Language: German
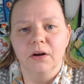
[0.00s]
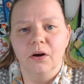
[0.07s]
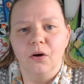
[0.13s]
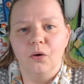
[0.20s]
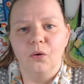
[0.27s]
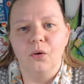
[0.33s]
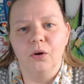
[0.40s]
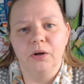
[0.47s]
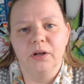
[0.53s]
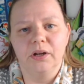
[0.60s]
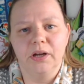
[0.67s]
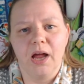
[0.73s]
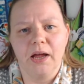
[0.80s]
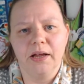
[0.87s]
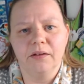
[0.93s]

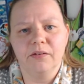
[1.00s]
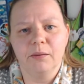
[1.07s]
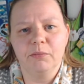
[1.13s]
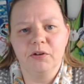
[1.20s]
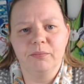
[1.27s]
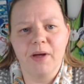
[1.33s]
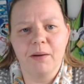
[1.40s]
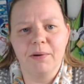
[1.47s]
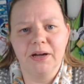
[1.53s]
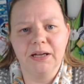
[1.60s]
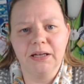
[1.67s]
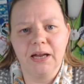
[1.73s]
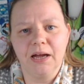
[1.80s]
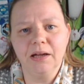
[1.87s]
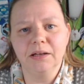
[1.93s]
und ja, jetzt habe ich mir aber
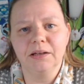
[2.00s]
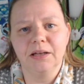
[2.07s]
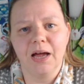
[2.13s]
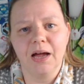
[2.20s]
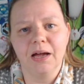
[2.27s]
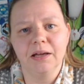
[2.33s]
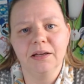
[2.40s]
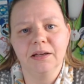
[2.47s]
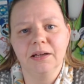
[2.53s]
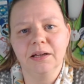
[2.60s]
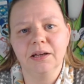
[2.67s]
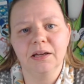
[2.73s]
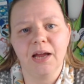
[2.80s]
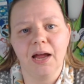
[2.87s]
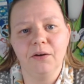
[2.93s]
gedacht, da
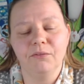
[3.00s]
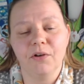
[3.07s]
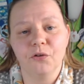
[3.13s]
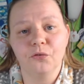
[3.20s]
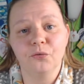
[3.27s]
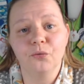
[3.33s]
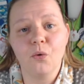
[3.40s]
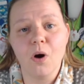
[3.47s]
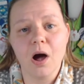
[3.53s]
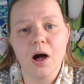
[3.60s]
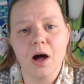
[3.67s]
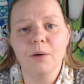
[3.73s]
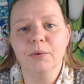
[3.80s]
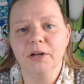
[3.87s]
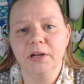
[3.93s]
ich etwas
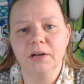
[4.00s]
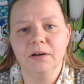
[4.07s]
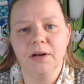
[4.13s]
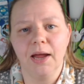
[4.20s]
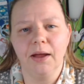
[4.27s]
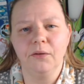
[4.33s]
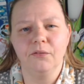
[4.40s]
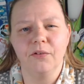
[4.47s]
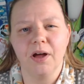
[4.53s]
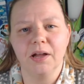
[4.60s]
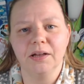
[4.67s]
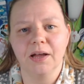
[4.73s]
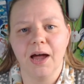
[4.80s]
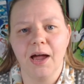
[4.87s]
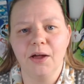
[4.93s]
vorhabe in etwa
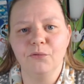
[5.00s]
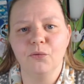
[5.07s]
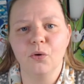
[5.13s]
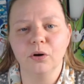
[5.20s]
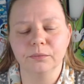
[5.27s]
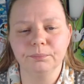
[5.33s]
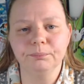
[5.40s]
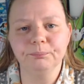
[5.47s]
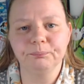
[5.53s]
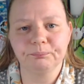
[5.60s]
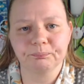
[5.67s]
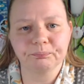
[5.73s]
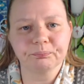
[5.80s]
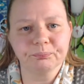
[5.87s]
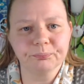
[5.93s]
drei Wochen,
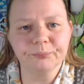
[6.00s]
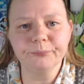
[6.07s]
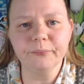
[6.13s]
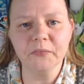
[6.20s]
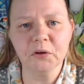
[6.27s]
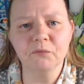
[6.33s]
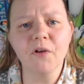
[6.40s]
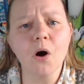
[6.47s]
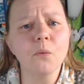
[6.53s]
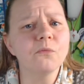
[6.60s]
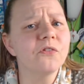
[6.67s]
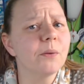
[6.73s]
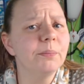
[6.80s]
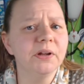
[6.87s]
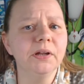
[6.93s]
warum
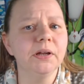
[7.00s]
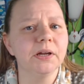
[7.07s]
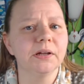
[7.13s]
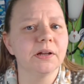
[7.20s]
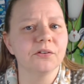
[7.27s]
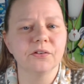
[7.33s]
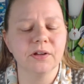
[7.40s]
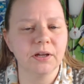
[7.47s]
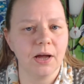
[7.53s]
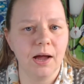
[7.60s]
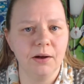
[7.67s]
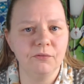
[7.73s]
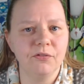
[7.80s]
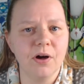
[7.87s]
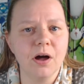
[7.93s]
verbinde ich das nicht
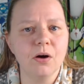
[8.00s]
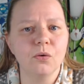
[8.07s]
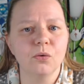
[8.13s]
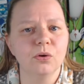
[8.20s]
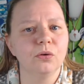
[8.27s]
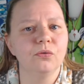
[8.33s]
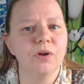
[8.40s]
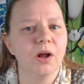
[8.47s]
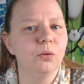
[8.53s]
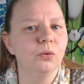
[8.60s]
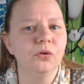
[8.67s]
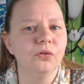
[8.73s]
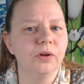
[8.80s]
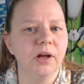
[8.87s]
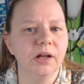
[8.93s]
einfach? Und wer
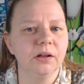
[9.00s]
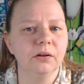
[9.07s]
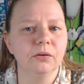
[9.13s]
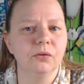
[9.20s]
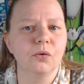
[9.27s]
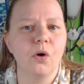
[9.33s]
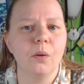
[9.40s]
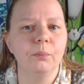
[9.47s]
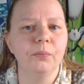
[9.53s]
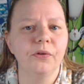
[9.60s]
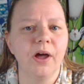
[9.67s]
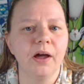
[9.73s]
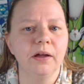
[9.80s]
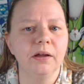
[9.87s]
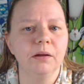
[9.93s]
Lust hat, kommt
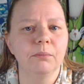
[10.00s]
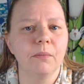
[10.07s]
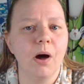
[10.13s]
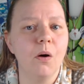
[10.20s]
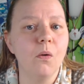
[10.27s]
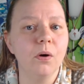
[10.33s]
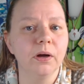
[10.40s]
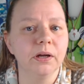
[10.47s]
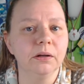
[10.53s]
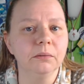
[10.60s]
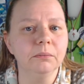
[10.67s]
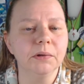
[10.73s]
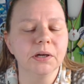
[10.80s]
da eben auch hin.